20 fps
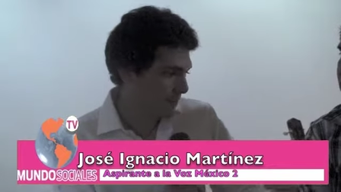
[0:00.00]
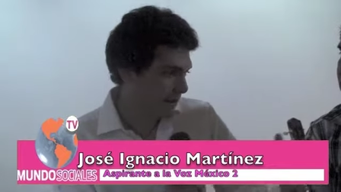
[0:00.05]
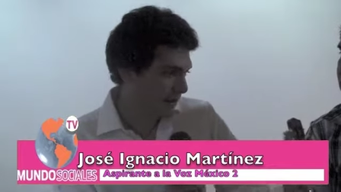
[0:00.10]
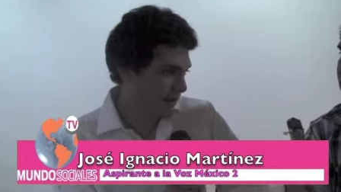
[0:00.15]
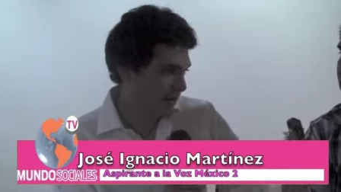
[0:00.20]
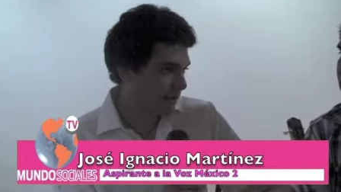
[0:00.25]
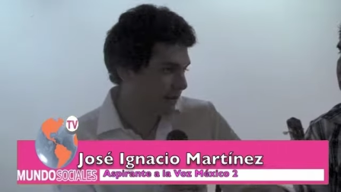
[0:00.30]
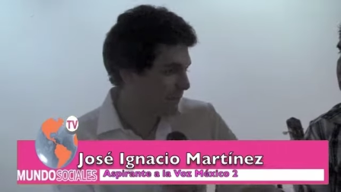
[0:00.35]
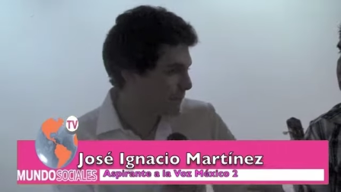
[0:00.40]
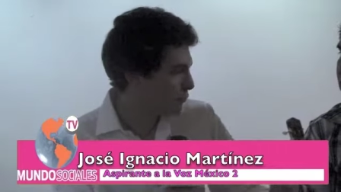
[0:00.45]
para
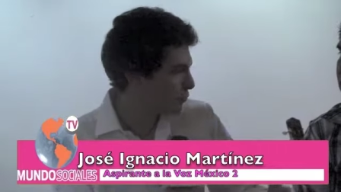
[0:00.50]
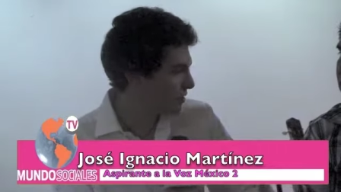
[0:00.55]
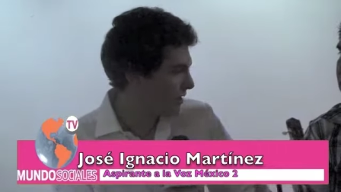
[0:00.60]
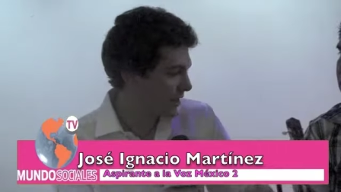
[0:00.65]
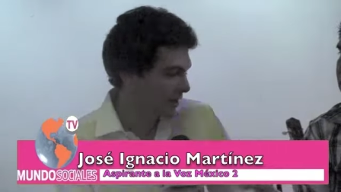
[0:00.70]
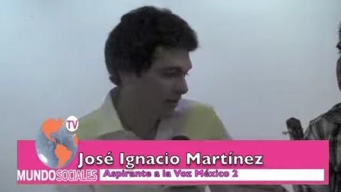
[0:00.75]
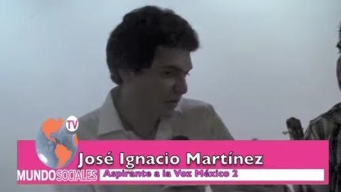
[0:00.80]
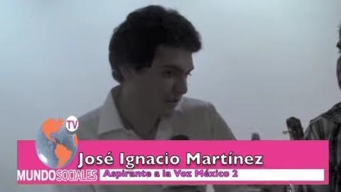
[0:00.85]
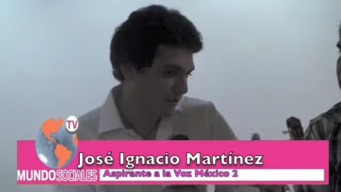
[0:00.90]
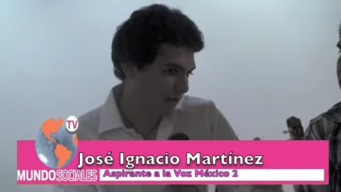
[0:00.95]
que te
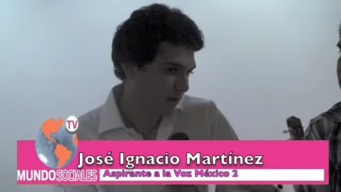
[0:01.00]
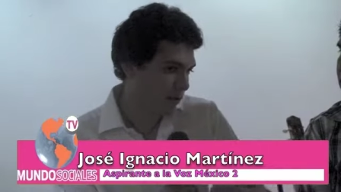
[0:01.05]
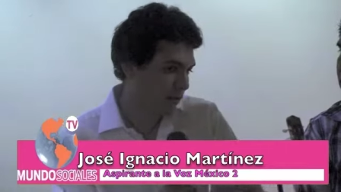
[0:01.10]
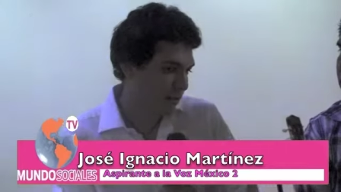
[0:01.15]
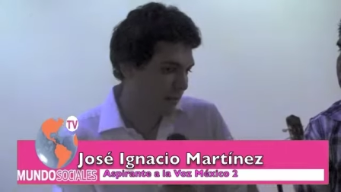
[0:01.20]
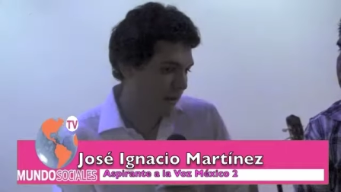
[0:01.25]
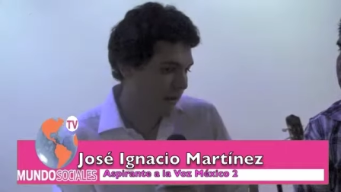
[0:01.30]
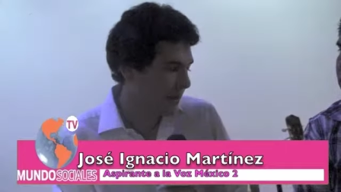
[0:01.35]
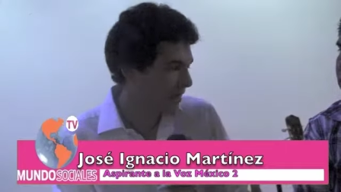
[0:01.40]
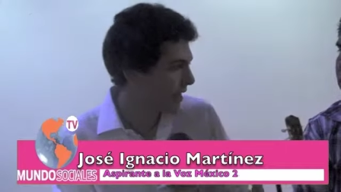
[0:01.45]
pusieran y te
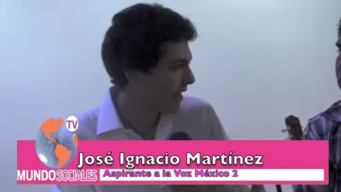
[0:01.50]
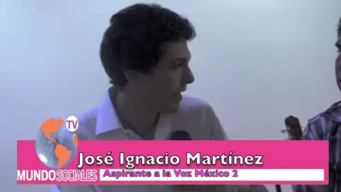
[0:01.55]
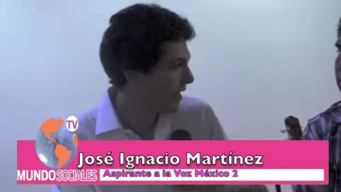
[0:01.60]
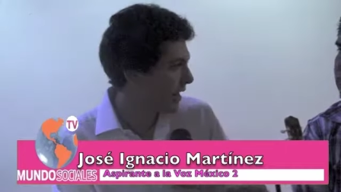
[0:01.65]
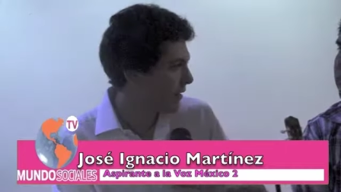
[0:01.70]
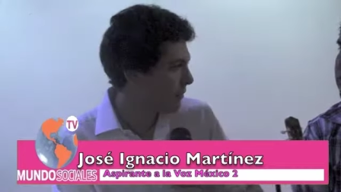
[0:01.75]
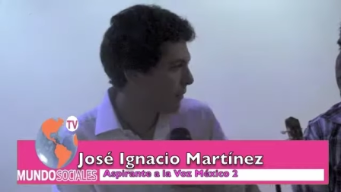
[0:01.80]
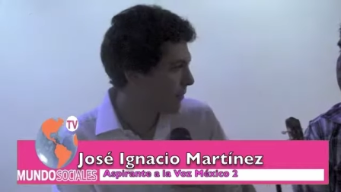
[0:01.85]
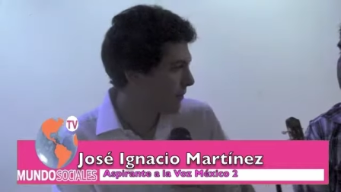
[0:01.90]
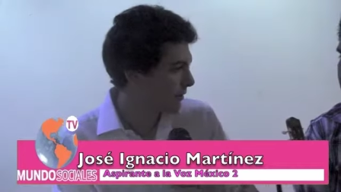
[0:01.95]
acompañaran
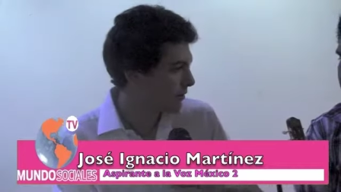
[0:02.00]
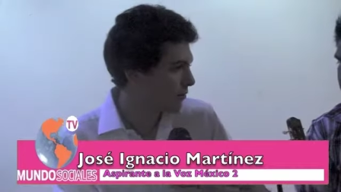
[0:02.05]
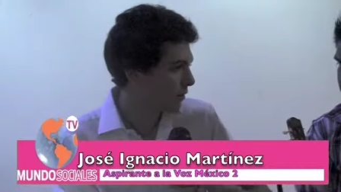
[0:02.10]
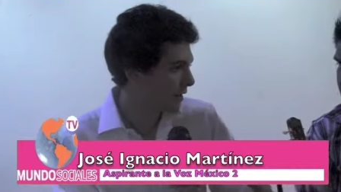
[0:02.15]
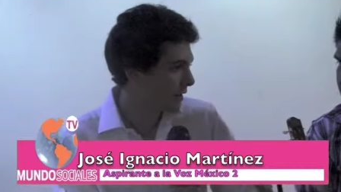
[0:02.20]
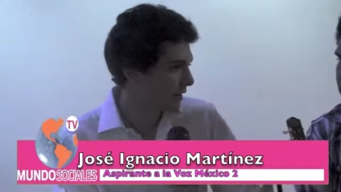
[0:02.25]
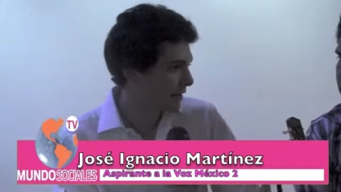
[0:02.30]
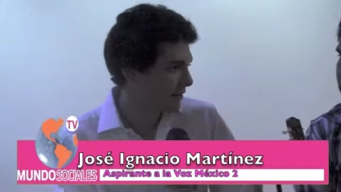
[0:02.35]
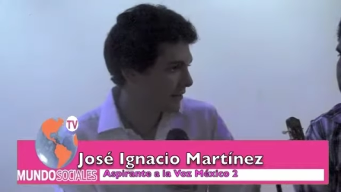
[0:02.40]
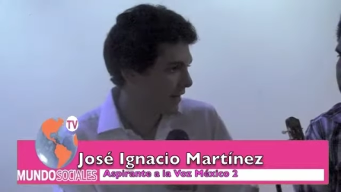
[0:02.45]
al momento
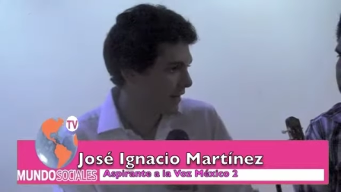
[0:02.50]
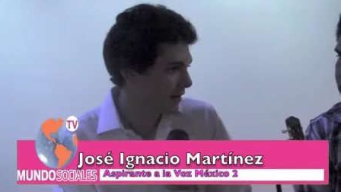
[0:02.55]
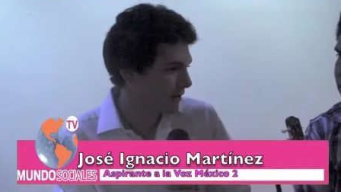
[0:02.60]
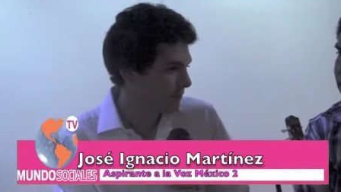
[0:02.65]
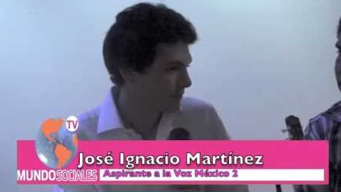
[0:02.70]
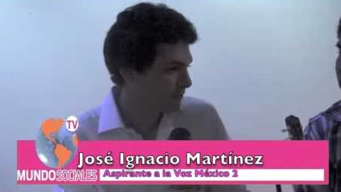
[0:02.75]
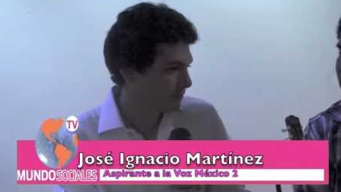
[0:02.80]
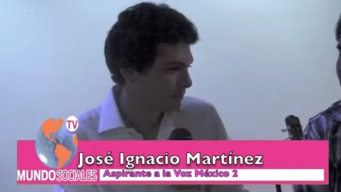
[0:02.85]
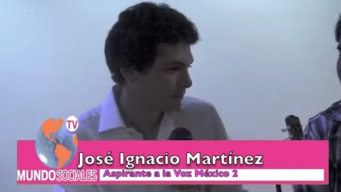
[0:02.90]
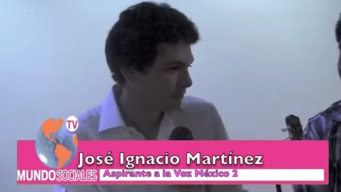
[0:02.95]
de cantar
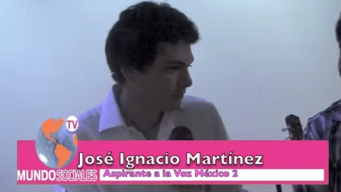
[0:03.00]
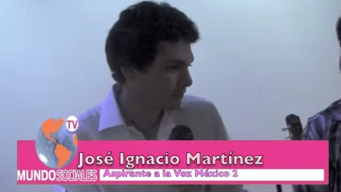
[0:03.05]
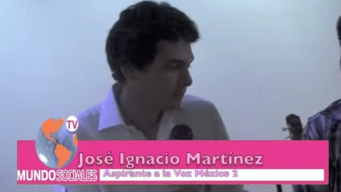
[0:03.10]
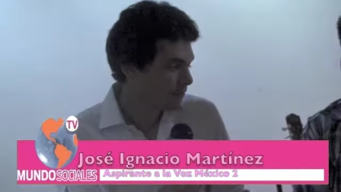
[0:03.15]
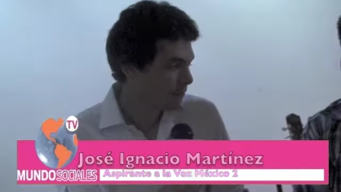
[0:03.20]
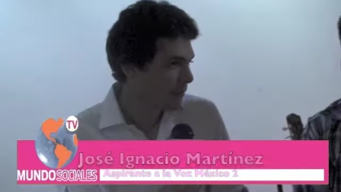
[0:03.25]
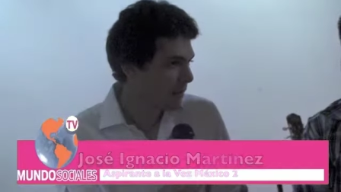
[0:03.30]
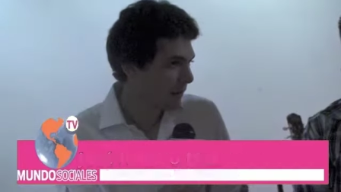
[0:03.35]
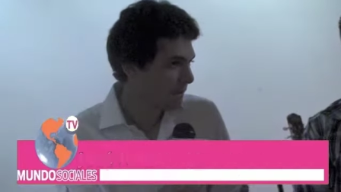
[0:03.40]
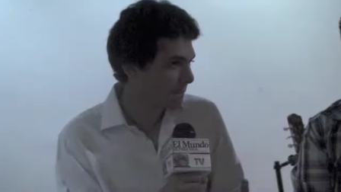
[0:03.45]

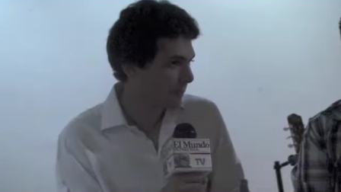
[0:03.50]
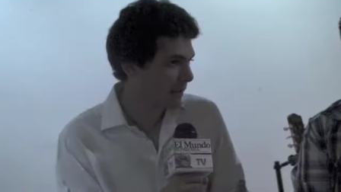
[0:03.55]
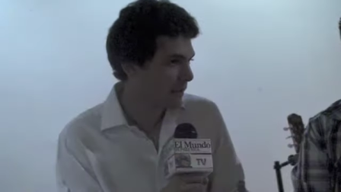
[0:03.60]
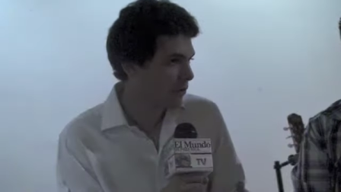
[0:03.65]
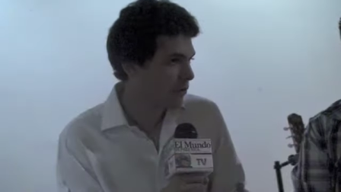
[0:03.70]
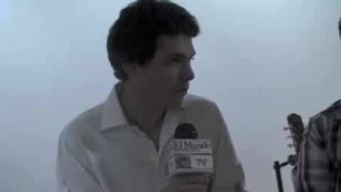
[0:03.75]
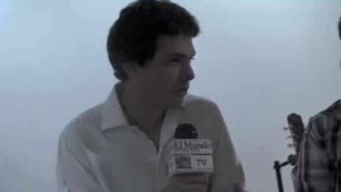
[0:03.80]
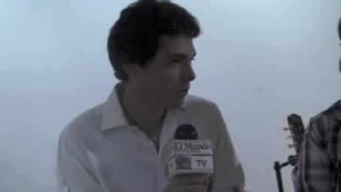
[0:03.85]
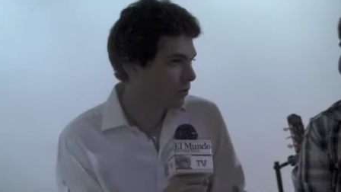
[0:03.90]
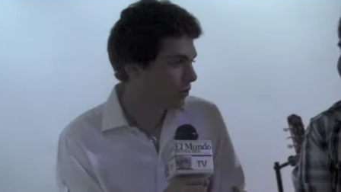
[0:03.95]

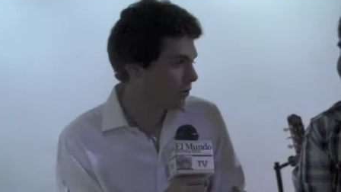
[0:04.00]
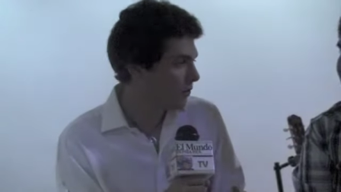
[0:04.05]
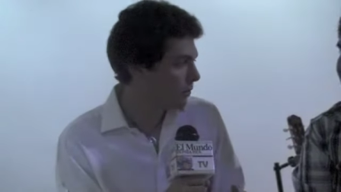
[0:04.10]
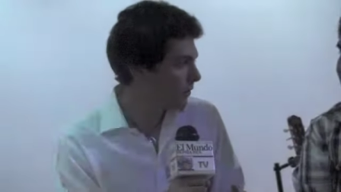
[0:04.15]
pero,